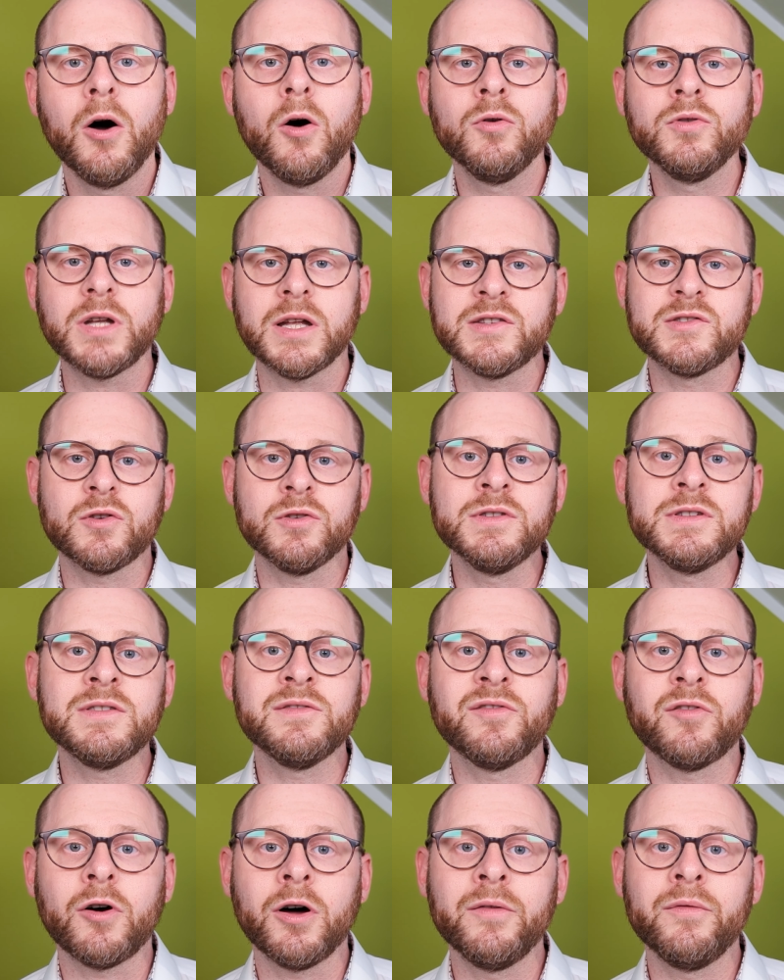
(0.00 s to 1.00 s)
Und
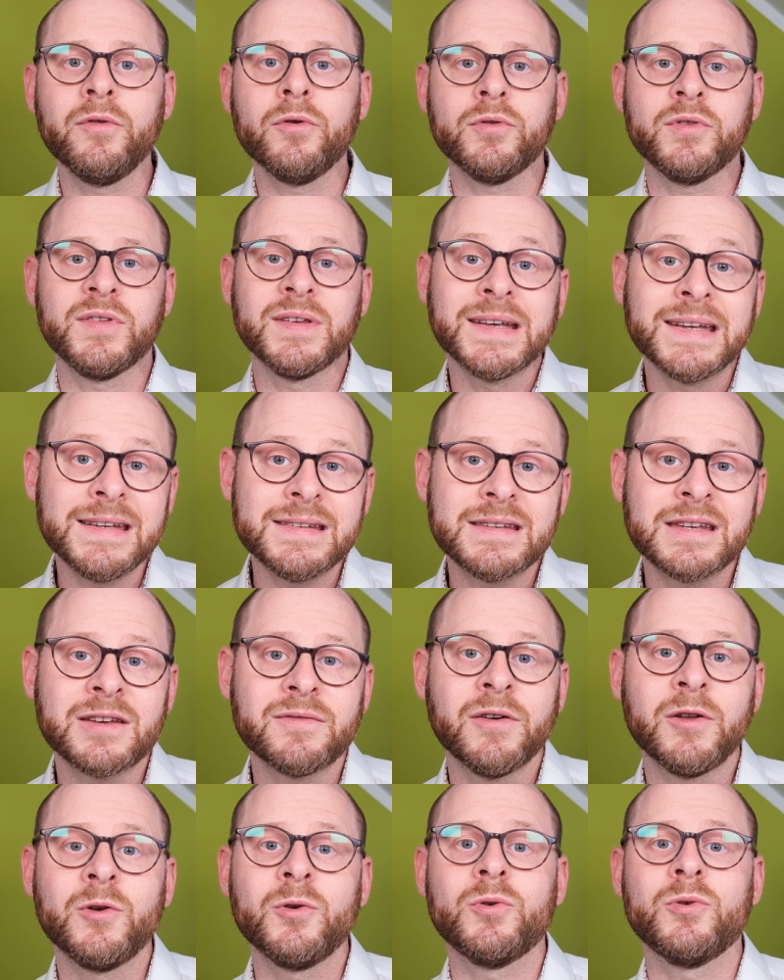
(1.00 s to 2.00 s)
ansonsten freuen wir uns
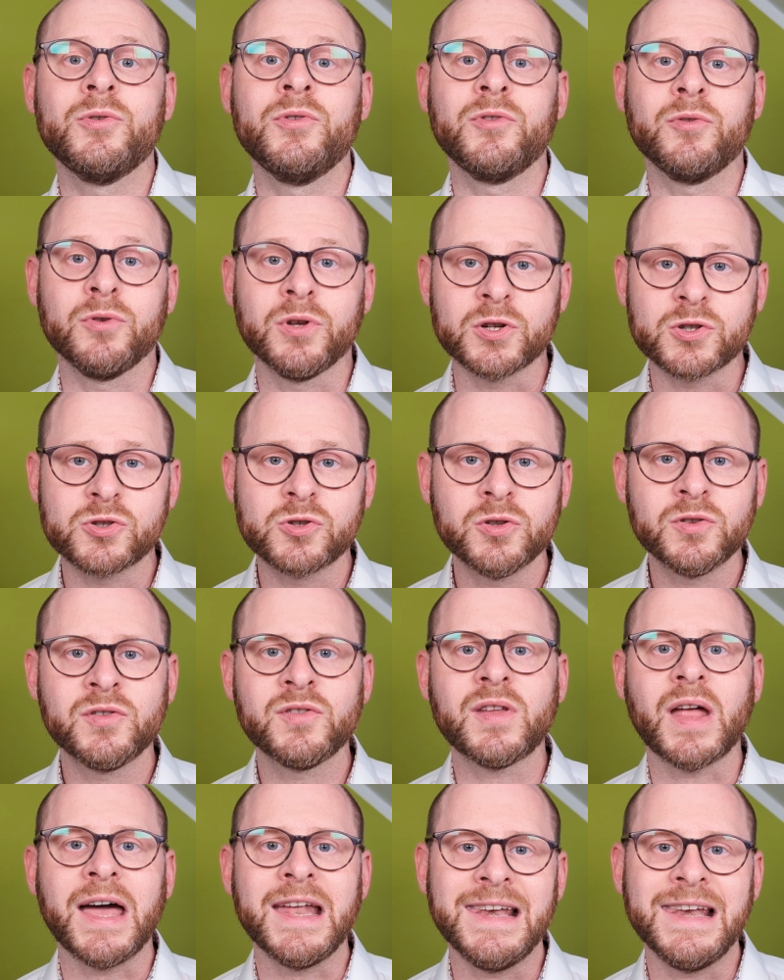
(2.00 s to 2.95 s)
riesig, wenn du uns unterstützt,